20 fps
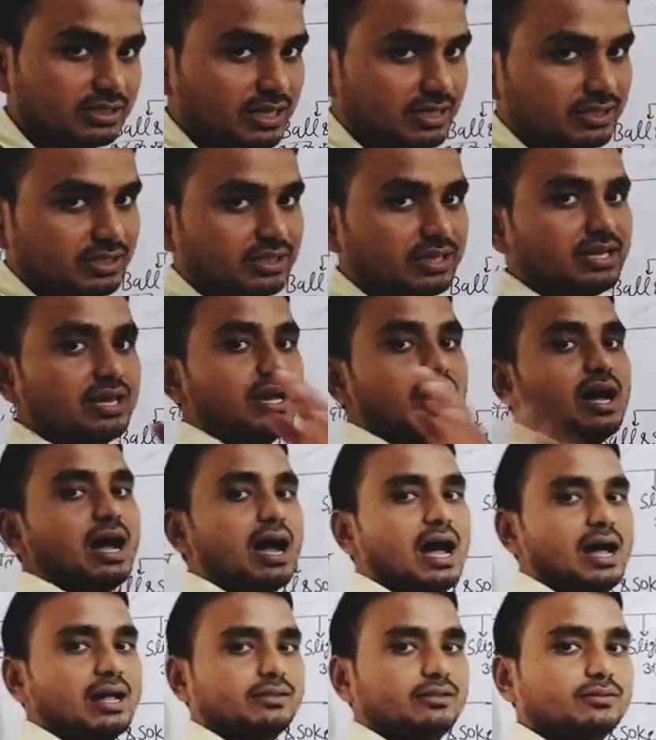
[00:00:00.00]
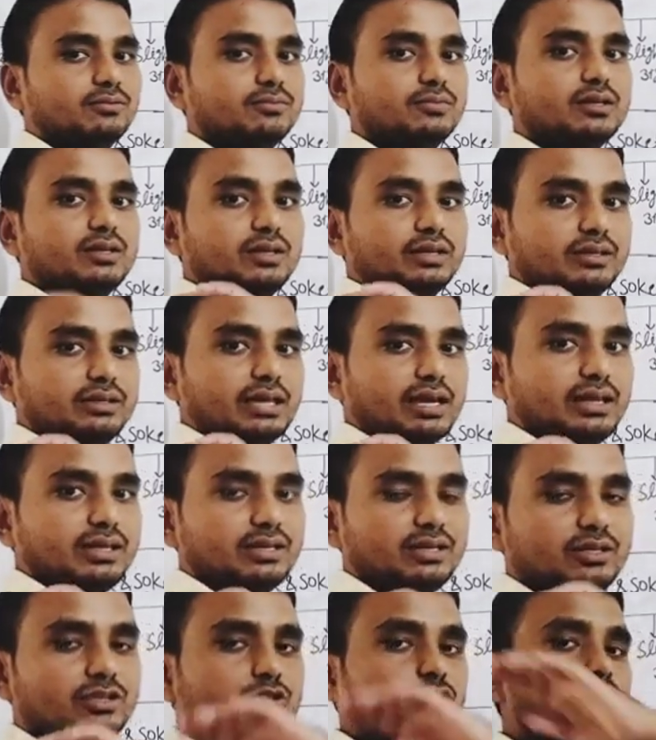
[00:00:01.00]
है जैसे हाथ
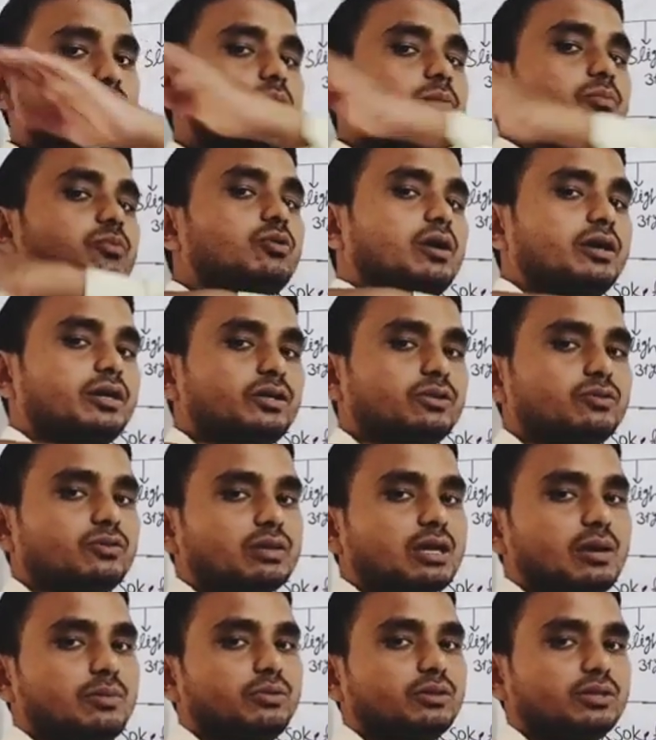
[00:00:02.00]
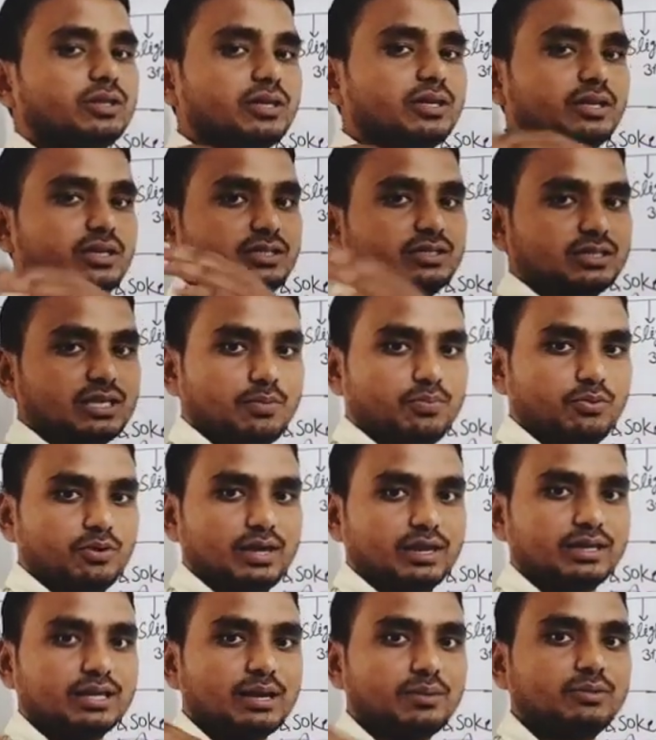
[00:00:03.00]
यानी इसको हम लोग हड्डी को क्या बोलते हैं इसके
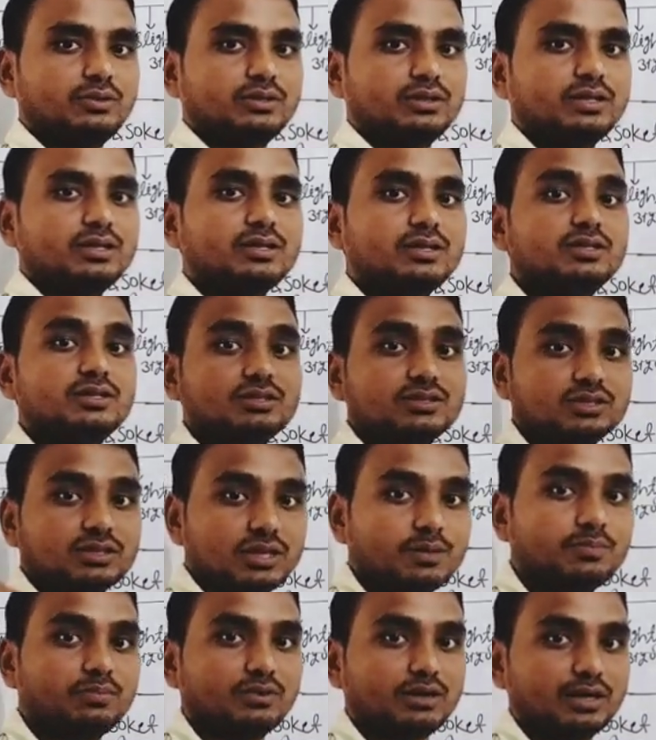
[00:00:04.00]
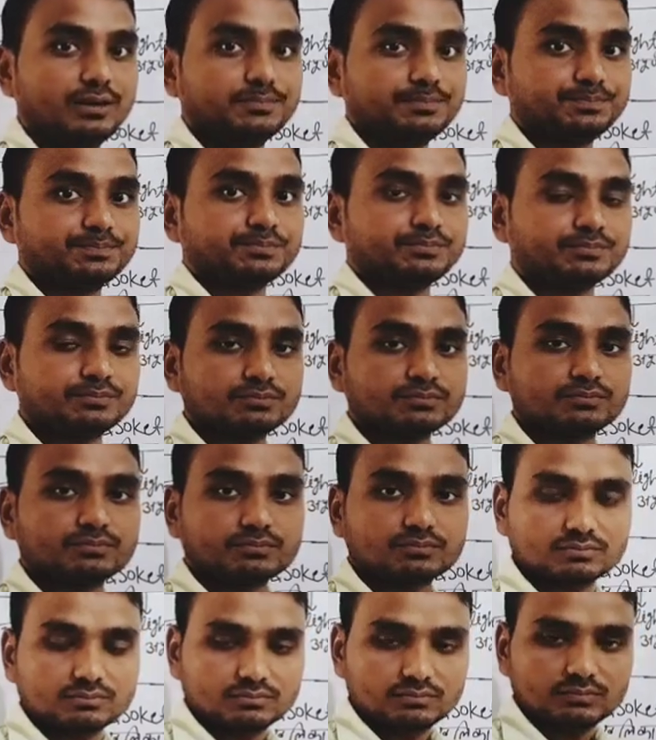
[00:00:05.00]
पुला क्या बोलते हैं इसके पुला
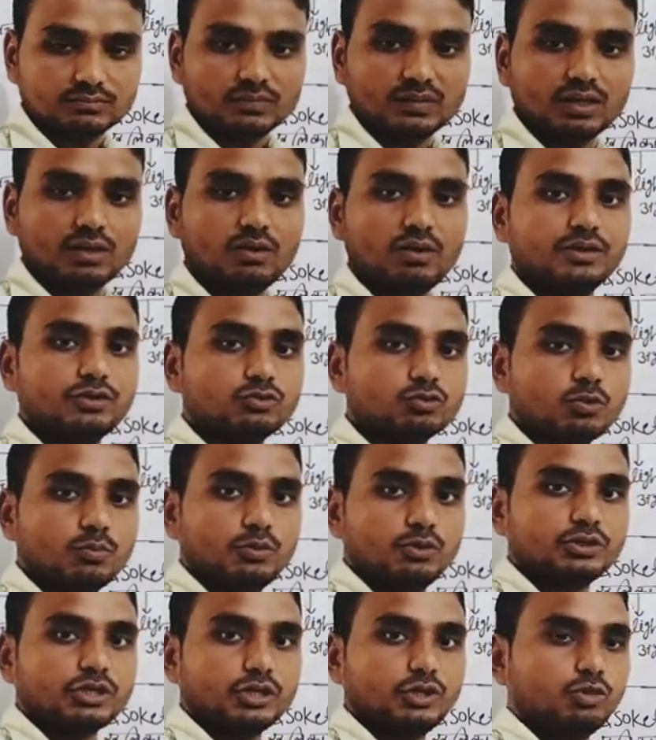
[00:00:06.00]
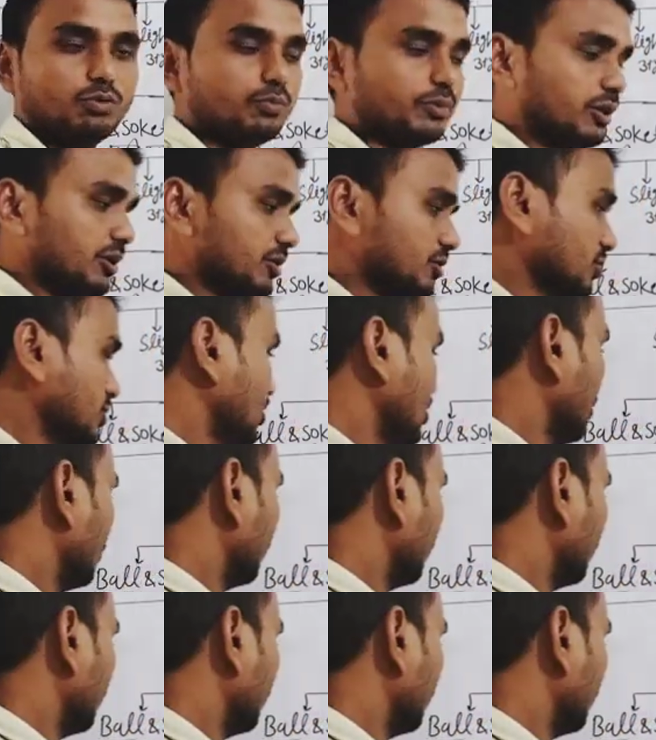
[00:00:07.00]
और इसको बोलते हैं ह्यूमरस